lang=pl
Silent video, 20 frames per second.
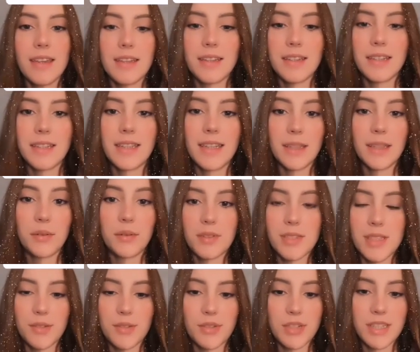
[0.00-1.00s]
y, jadłam
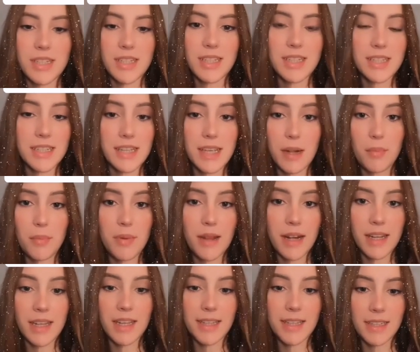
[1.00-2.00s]
cały czas jakieś
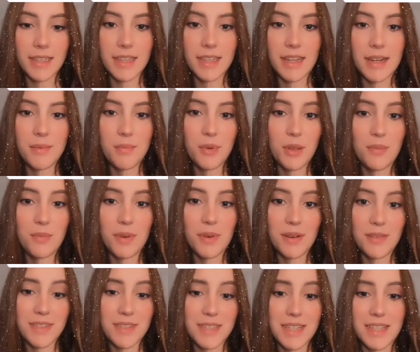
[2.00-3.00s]
gerberki i tak dalej, bo nie
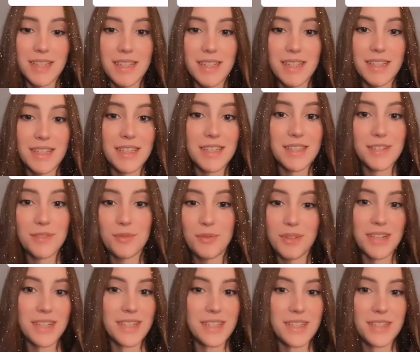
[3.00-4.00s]
byłam w stanie nic
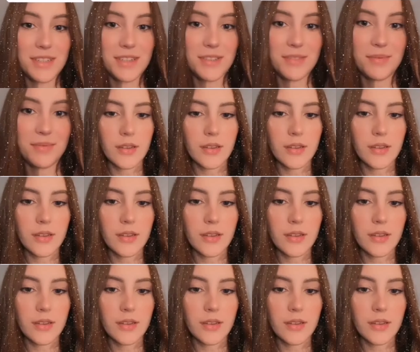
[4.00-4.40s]
ugryźć.